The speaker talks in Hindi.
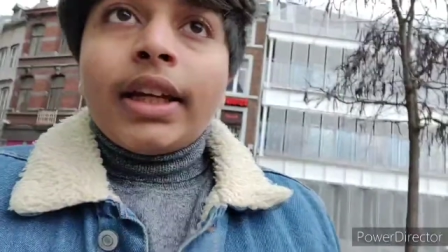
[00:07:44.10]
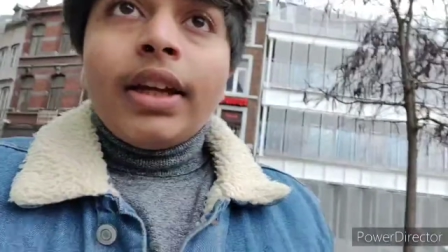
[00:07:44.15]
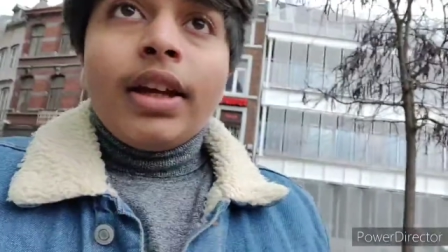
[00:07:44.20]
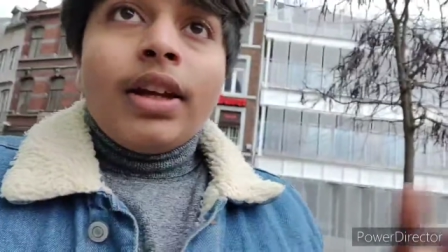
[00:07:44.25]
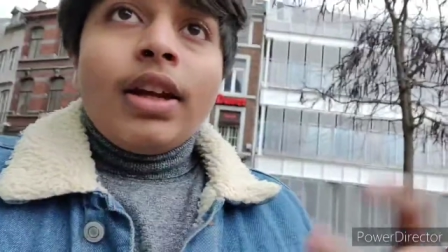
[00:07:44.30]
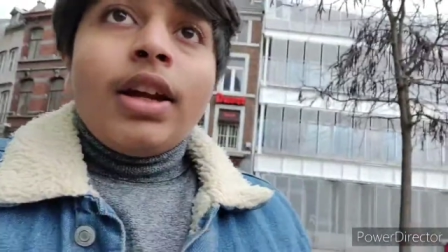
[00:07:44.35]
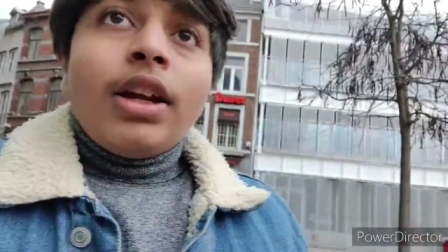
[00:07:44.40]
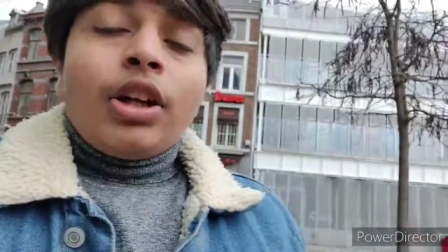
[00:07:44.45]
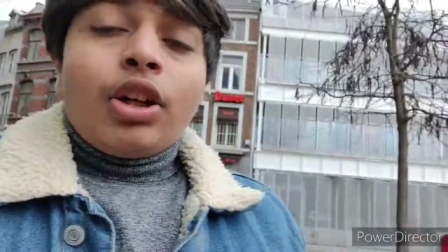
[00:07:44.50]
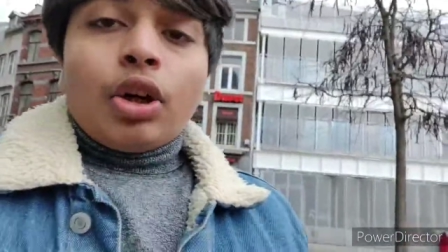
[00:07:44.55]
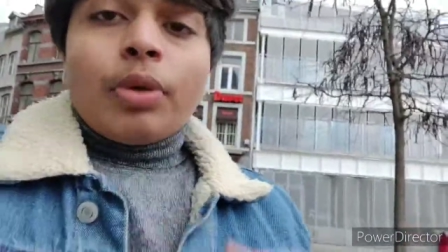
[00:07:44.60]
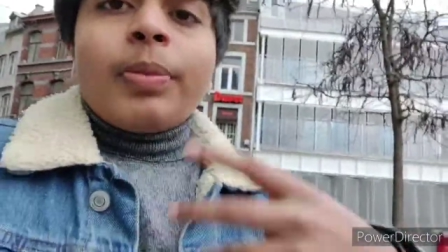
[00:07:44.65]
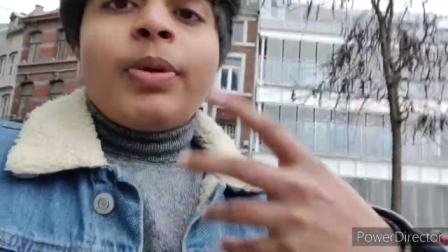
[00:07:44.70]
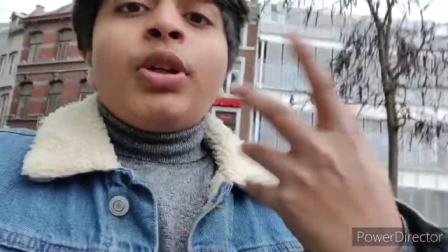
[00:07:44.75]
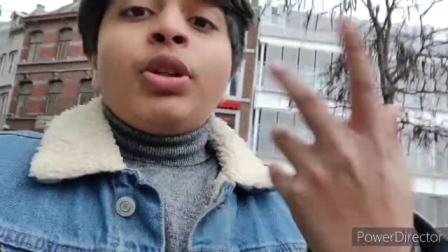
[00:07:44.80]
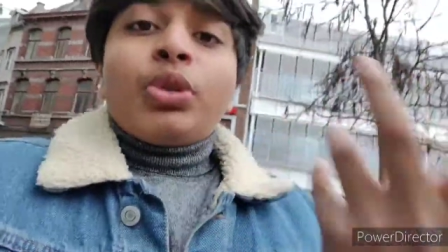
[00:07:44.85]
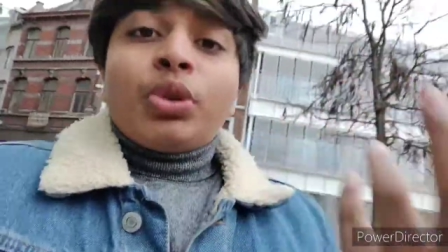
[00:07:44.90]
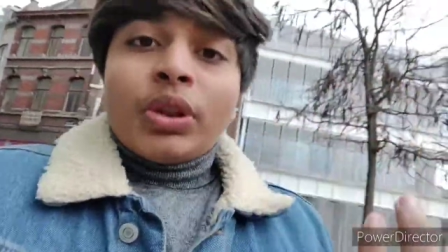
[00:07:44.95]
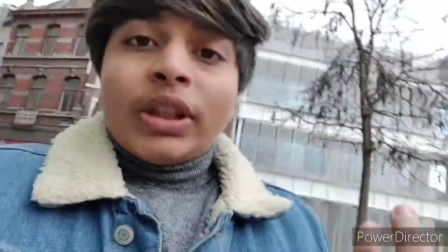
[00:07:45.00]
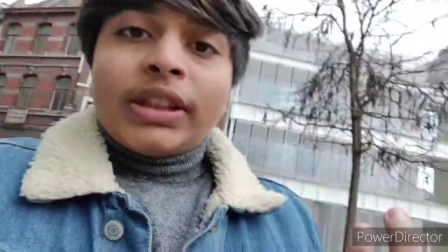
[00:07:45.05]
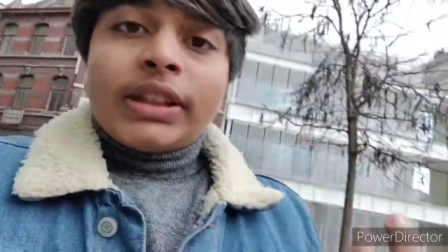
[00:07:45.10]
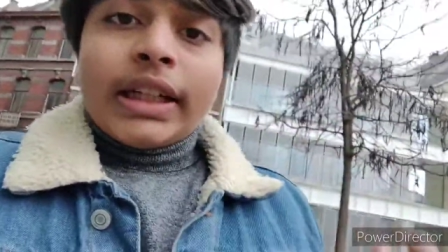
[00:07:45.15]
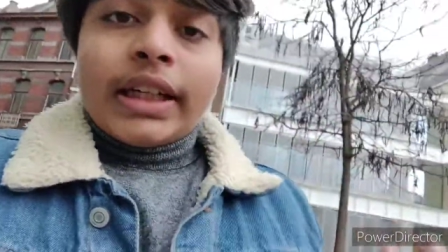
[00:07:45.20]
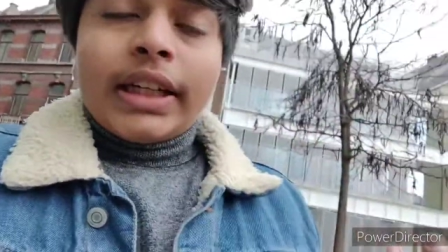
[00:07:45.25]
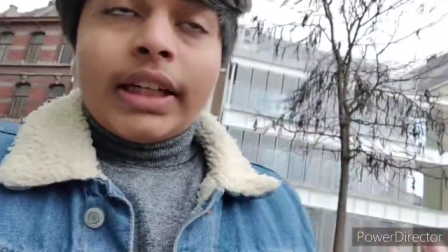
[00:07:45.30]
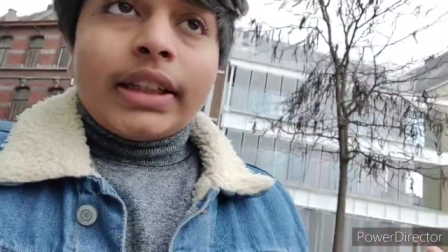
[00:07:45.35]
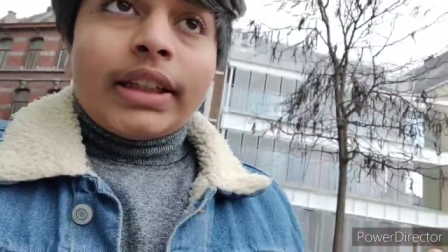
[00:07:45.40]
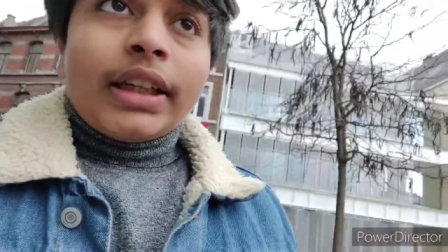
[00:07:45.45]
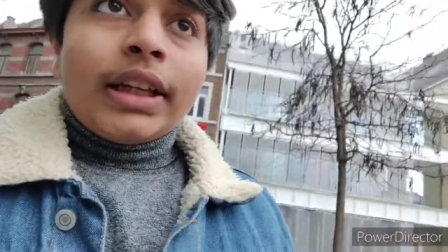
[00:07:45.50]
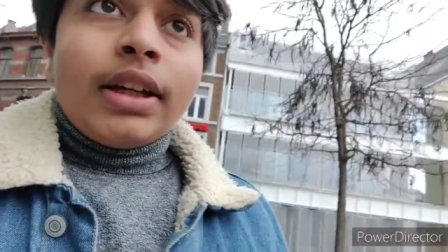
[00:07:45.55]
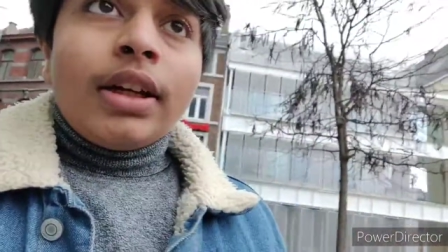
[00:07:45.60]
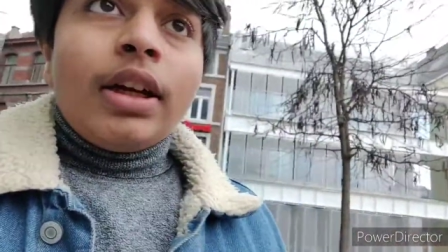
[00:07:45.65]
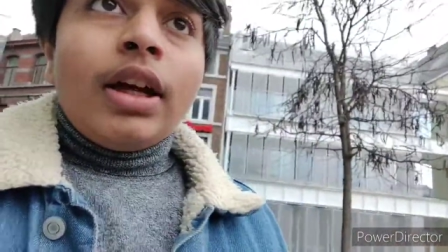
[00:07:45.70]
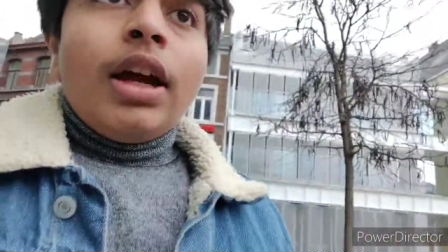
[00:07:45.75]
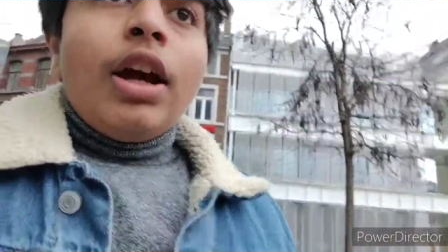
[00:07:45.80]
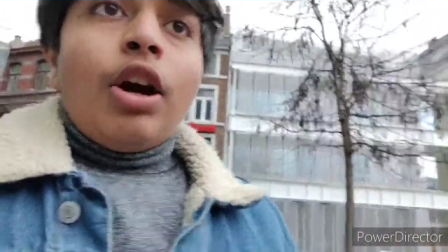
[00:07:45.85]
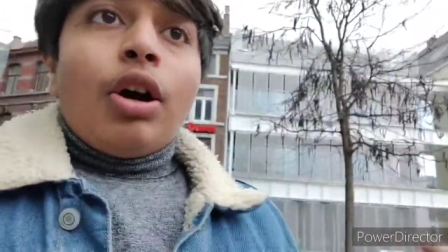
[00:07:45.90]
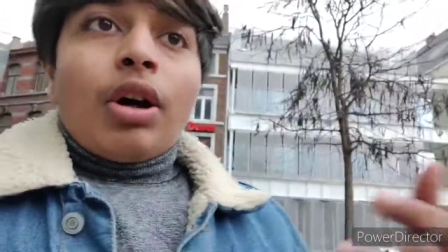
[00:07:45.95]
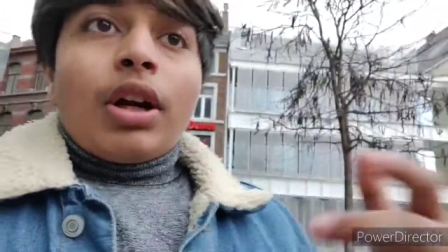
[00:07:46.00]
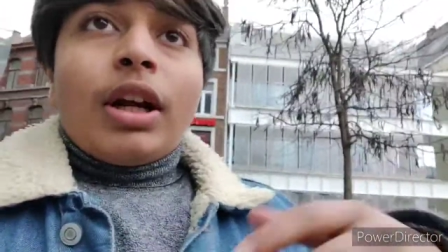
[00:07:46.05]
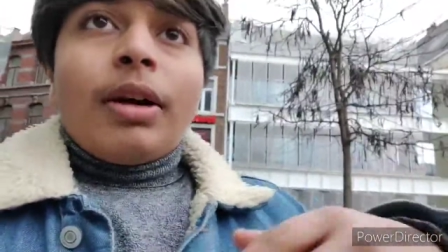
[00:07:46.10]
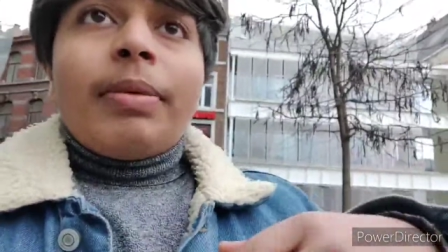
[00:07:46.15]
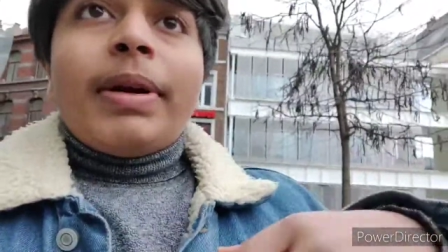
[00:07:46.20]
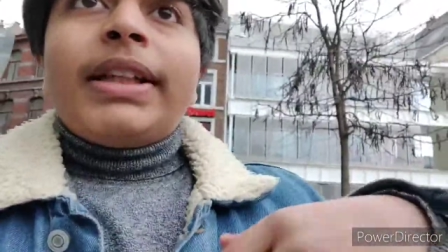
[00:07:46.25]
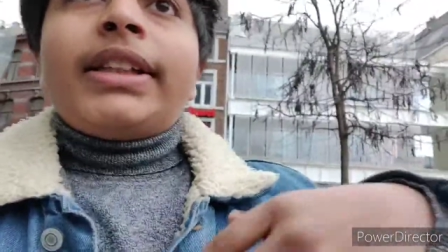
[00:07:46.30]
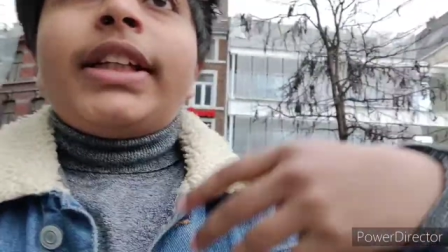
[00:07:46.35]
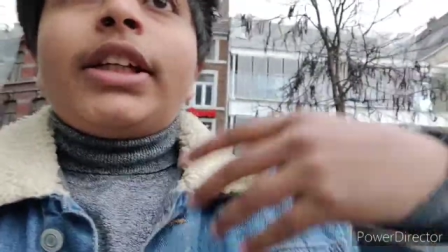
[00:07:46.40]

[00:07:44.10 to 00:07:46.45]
नहीं डोमिनोज तो अच्छा रहता है और अब